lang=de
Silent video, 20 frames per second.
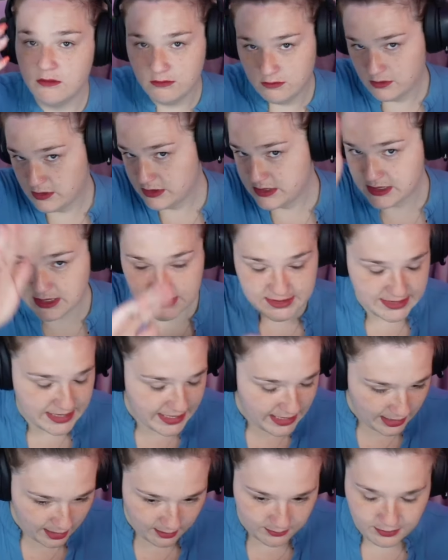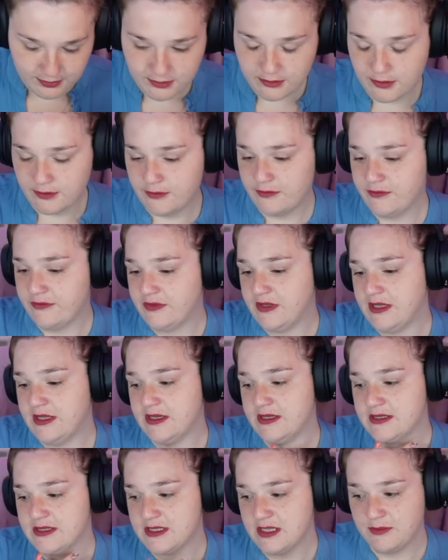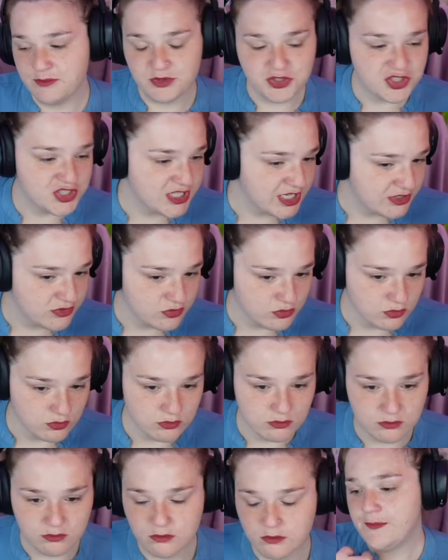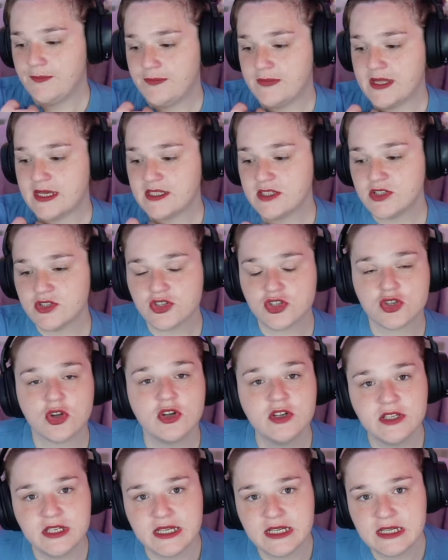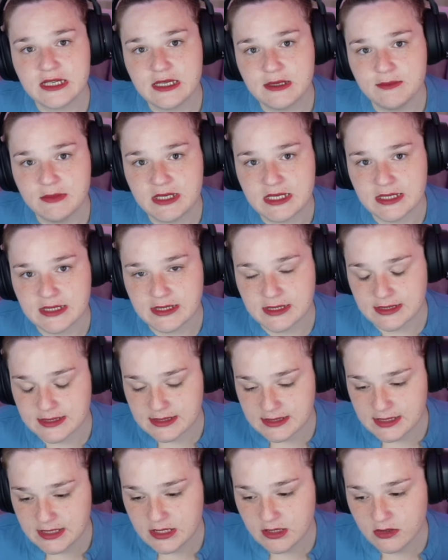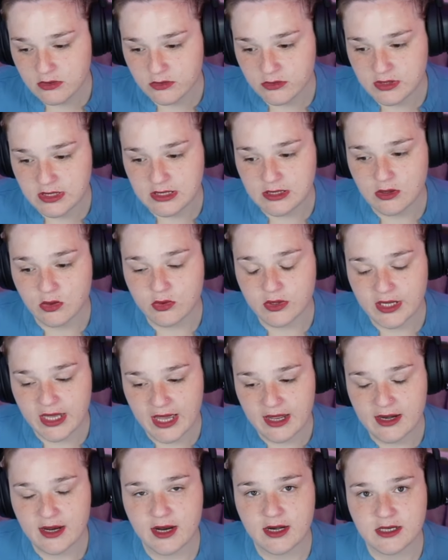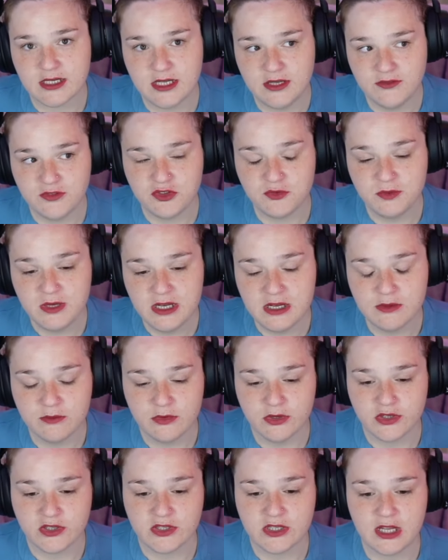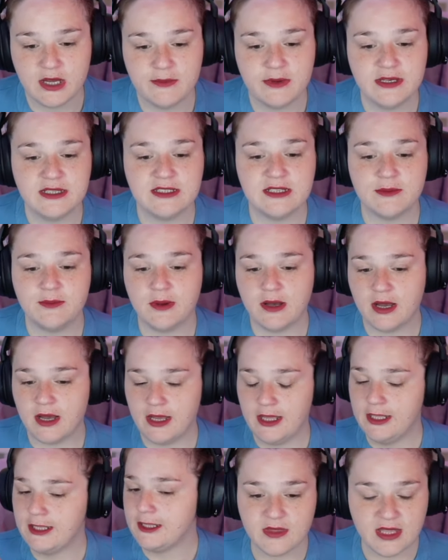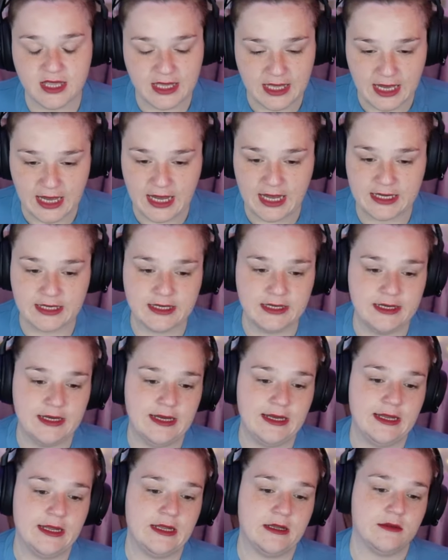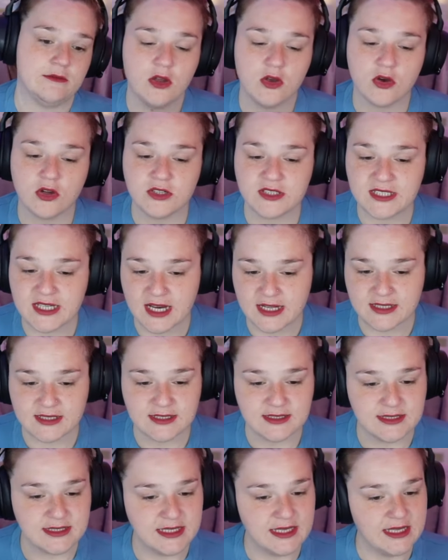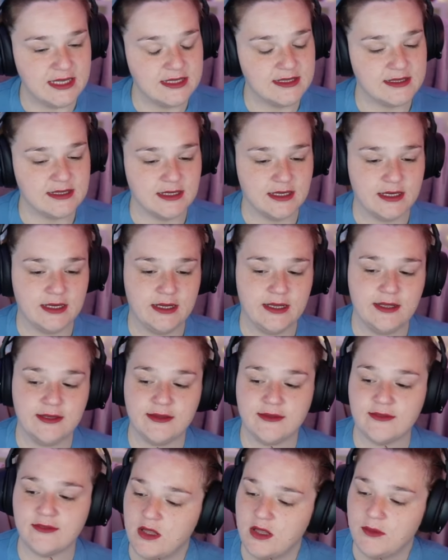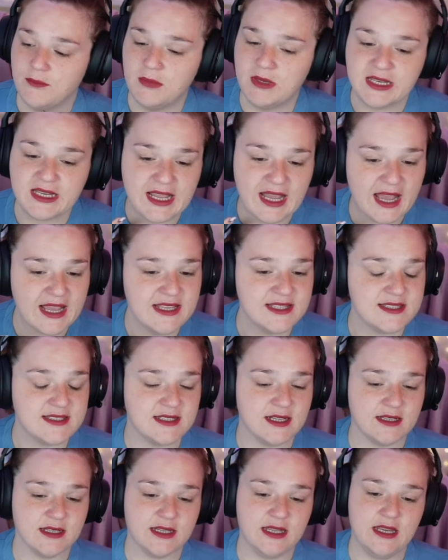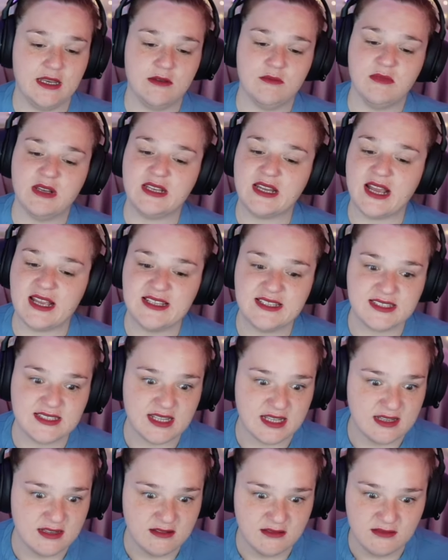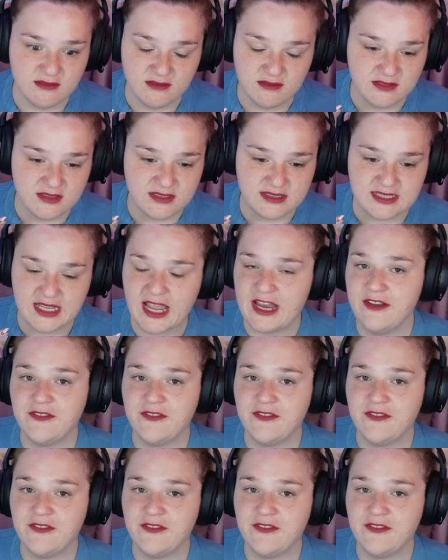ist das Erbe? Wie ist die Bestattung? Das sind schon Dinge, die mich interessieren und die ich auch gerne aktiv spielen möchte möchte. Aber dieser Bereich Karten legen, Kontakt ins Jenseits, mit Geistern reden, mit Geistern Zeit